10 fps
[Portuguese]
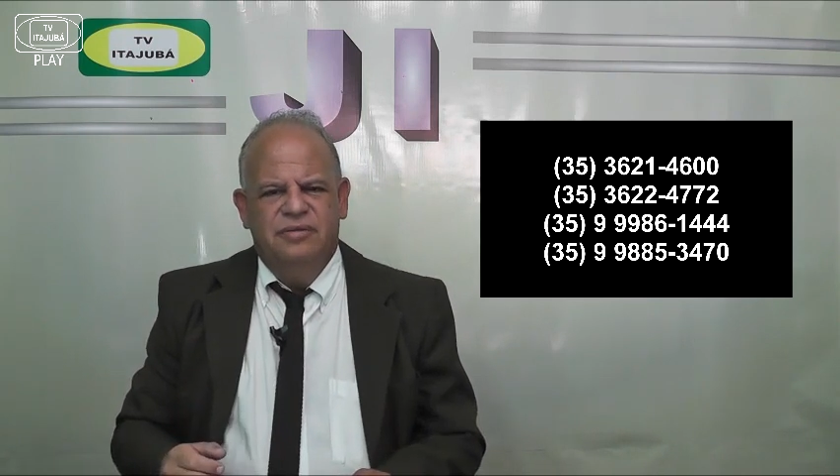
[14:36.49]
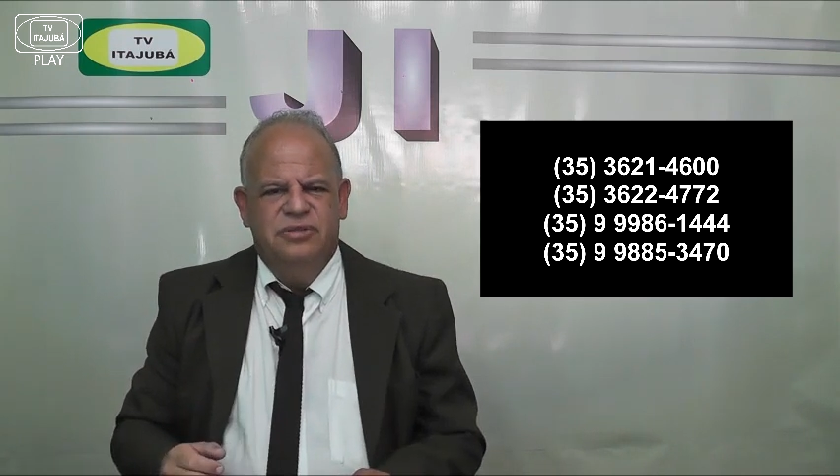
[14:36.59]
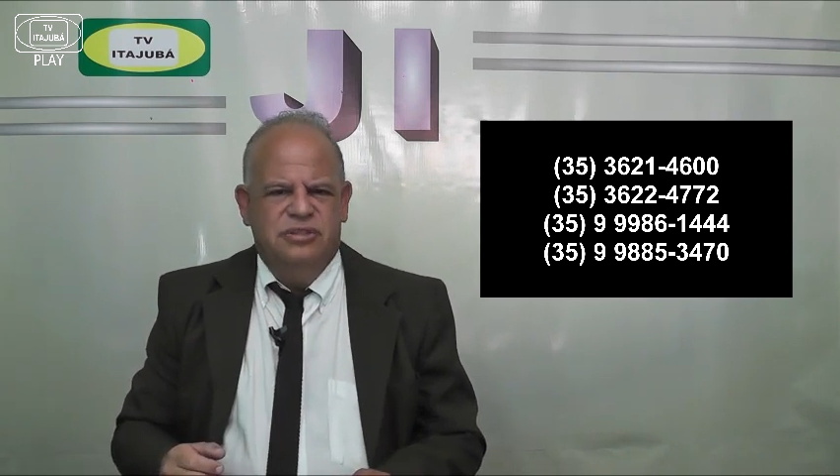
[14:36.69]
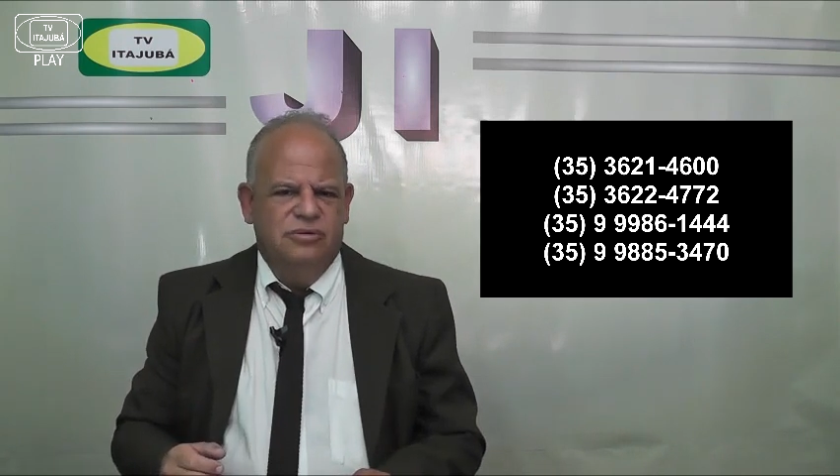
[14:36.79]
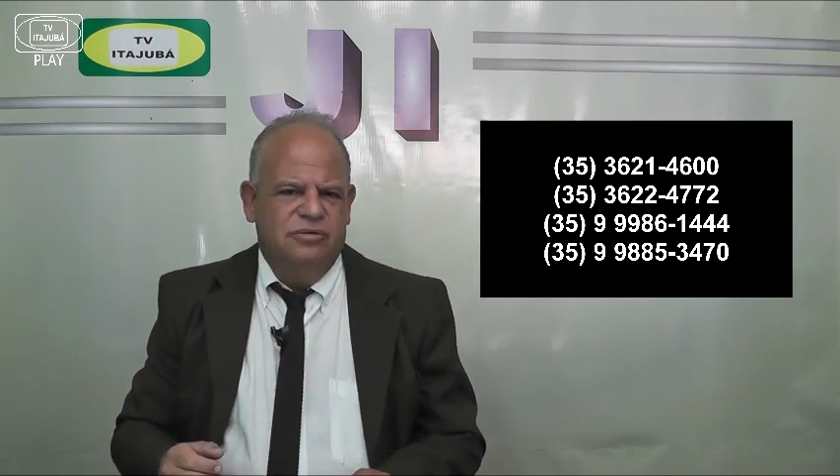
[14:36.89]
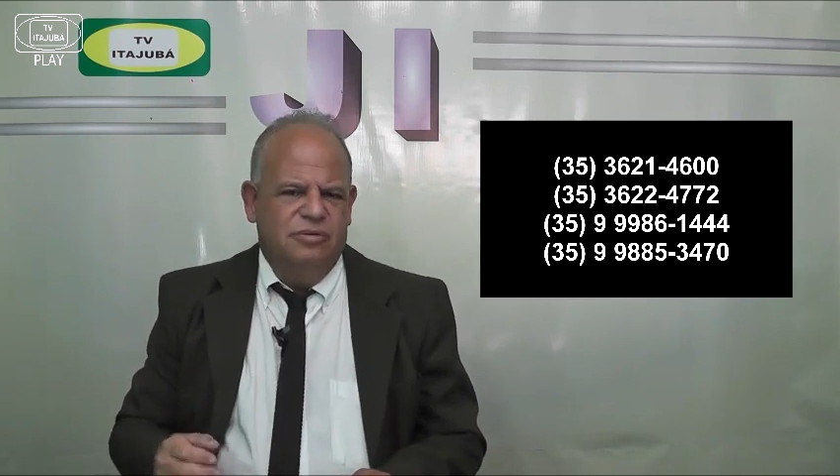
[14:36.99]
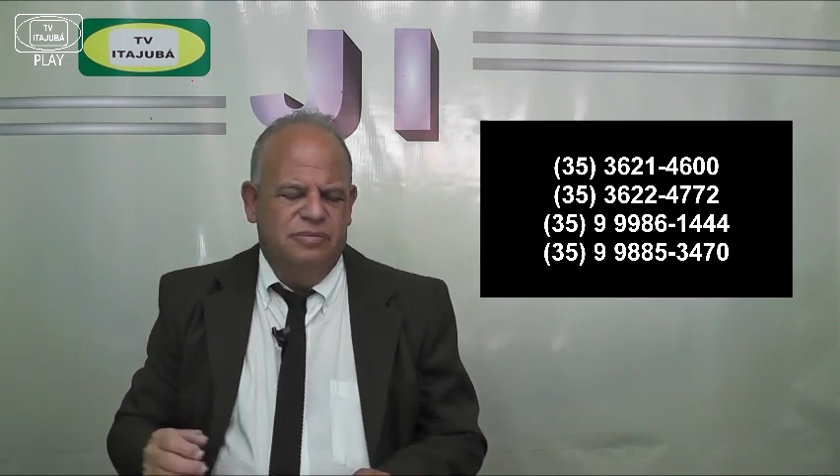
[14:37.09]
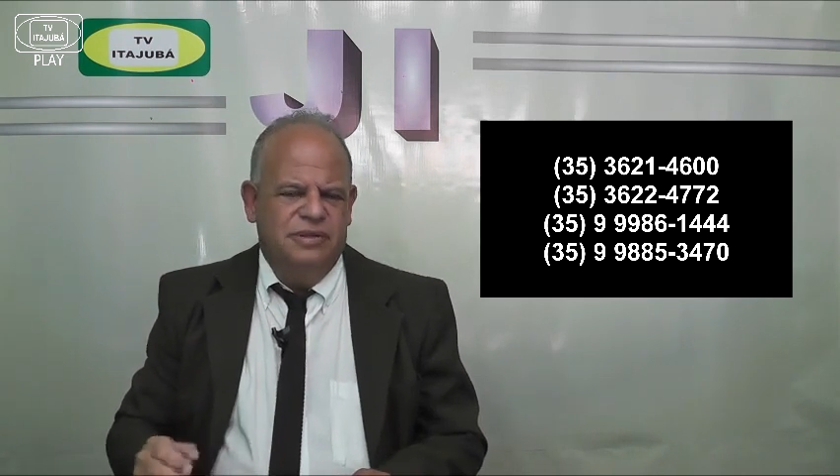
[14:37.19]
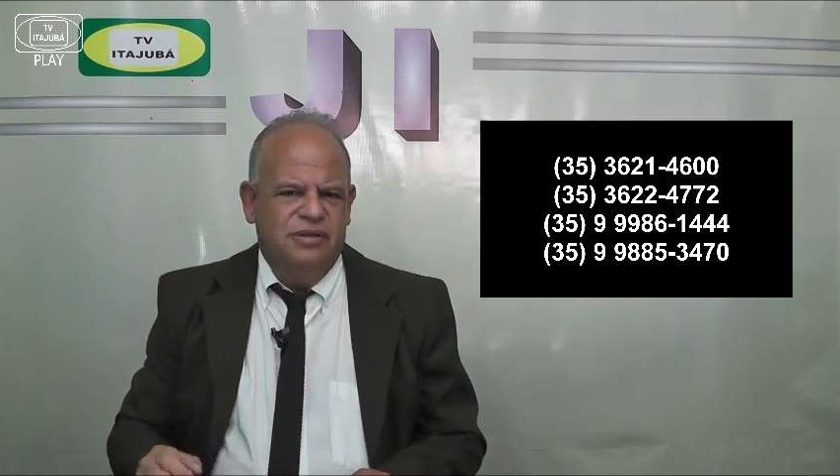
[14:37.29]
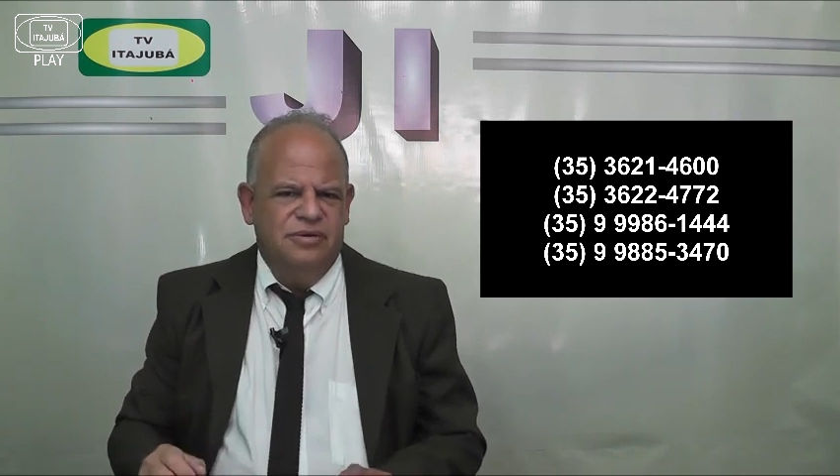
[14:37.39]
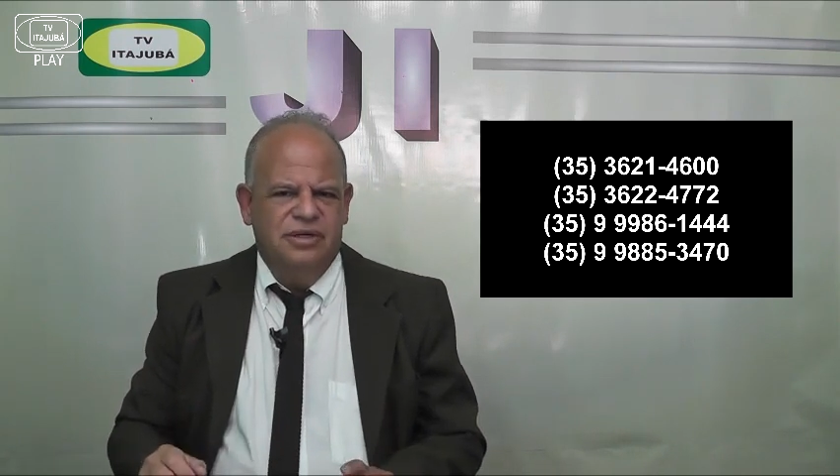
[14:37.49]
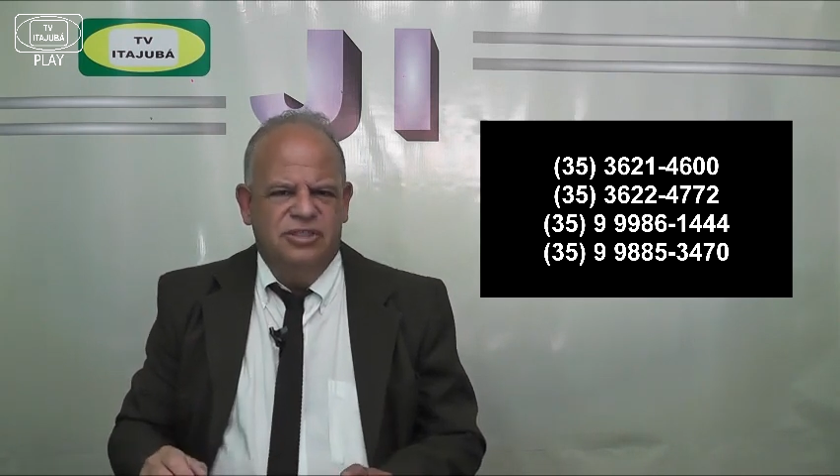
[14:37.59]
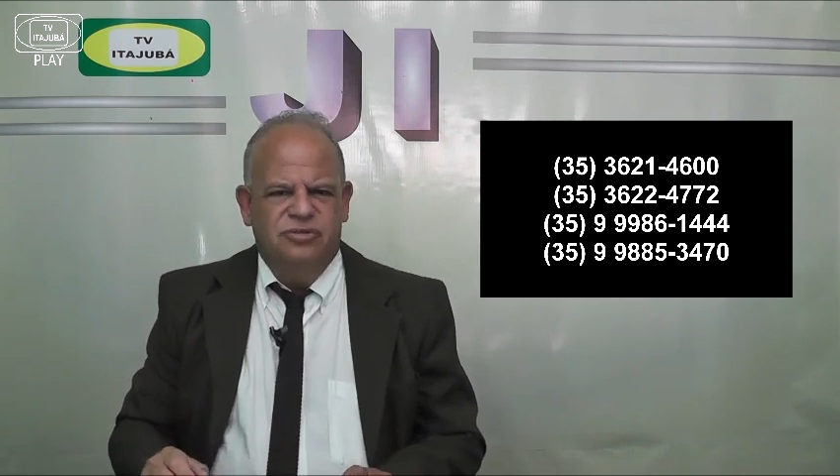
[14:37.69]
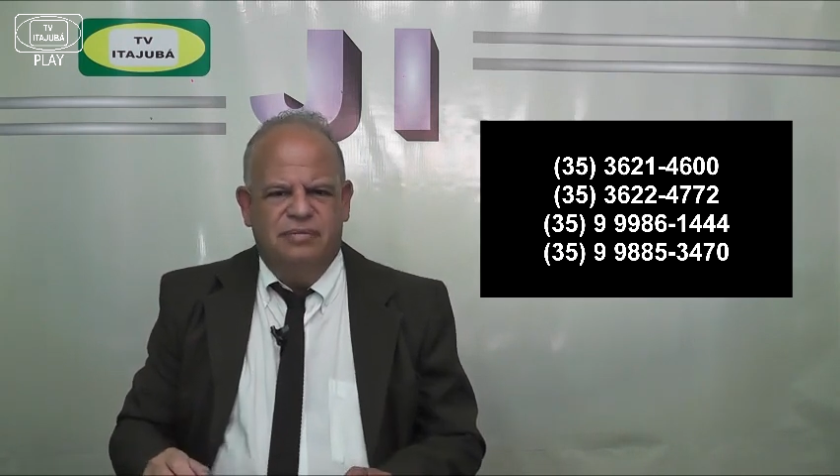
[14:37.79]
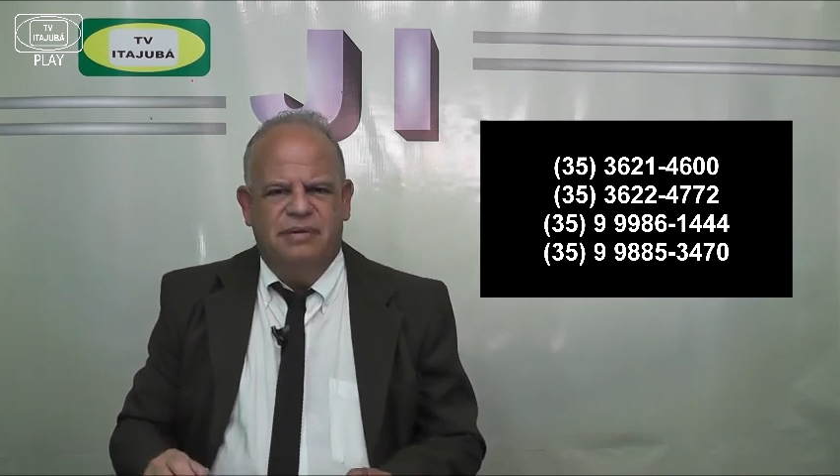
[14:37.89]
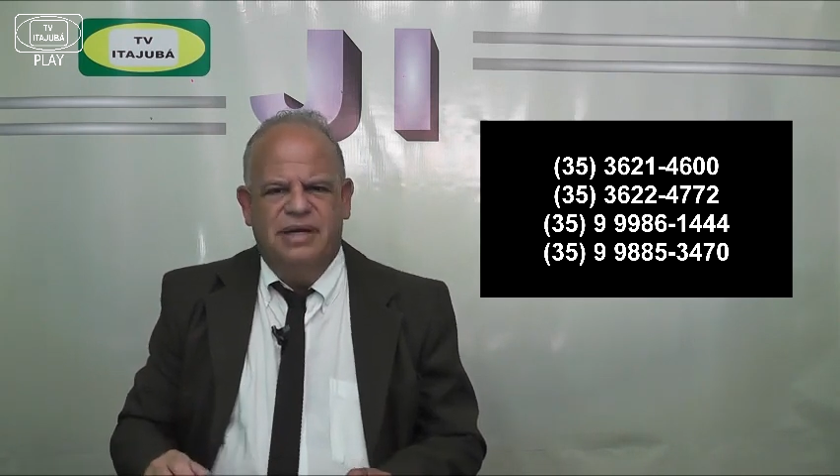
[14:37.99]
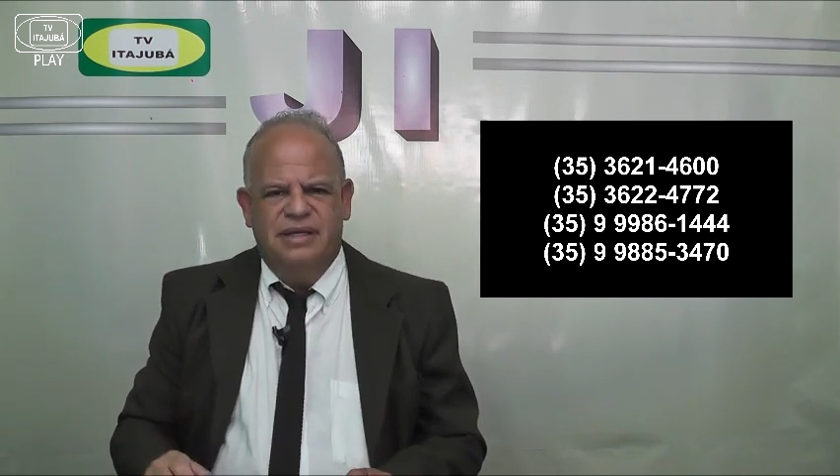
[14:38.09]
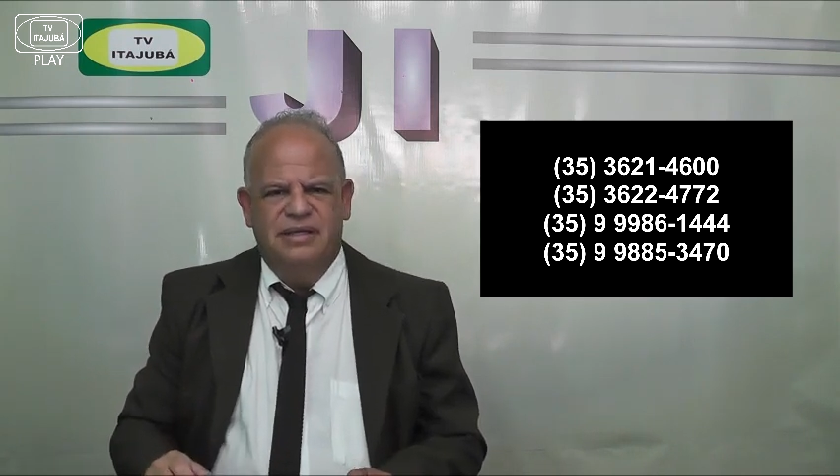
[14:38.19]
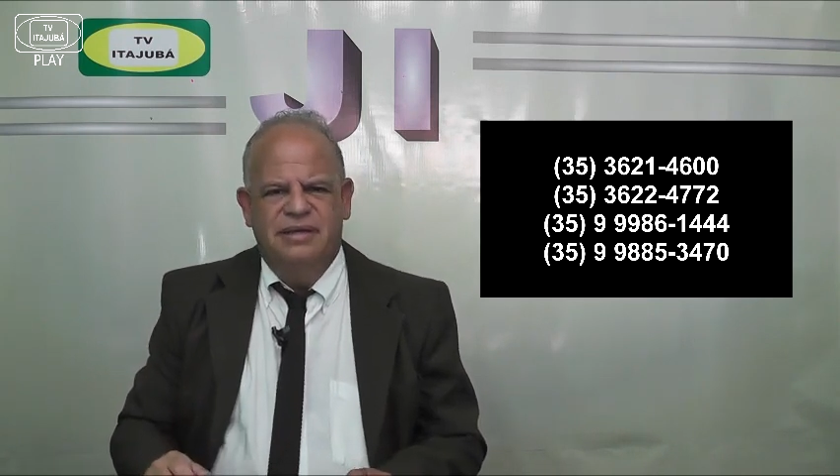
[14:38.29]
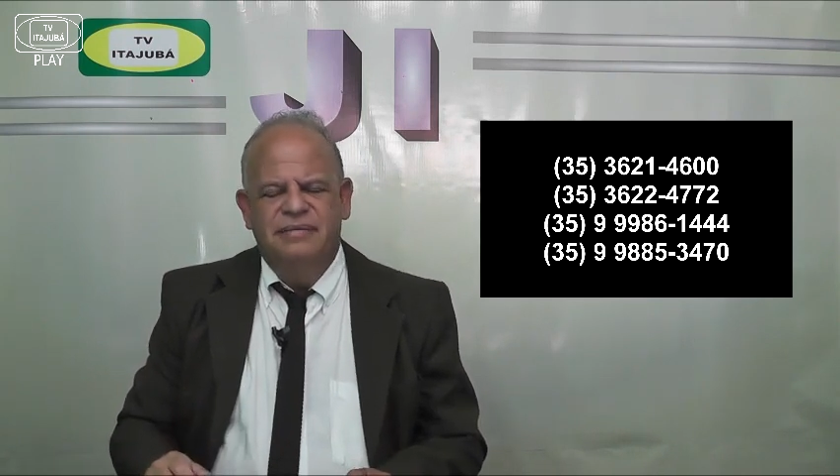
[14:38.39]
no seu computador, na sua
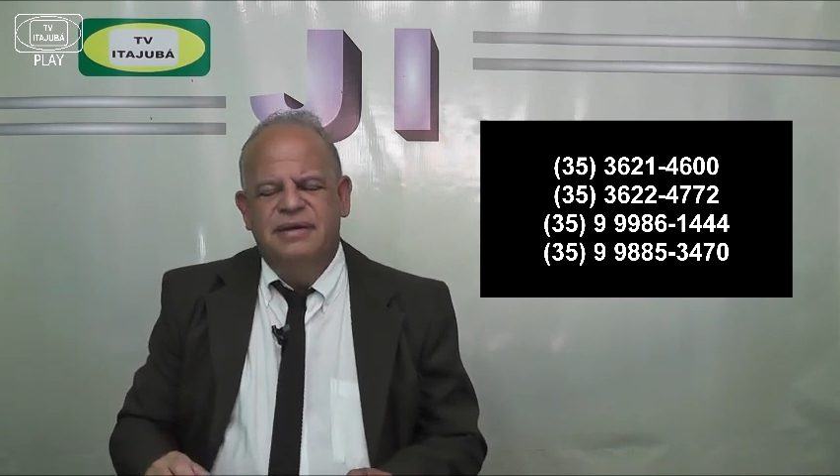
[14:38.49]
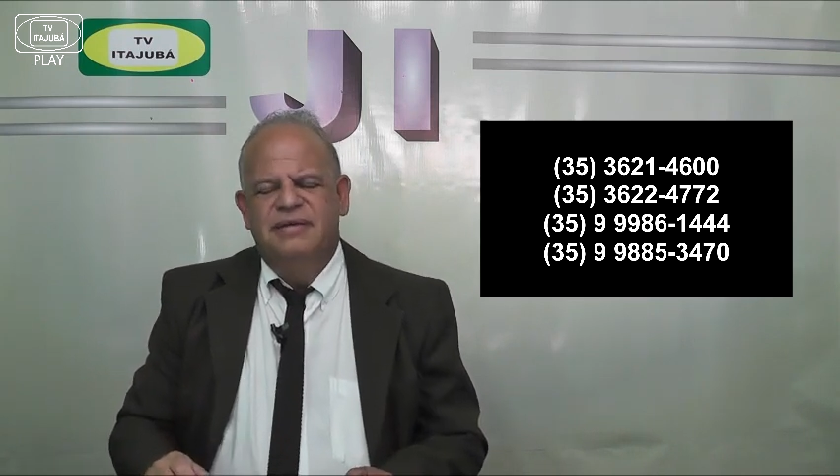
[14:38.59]
máquina,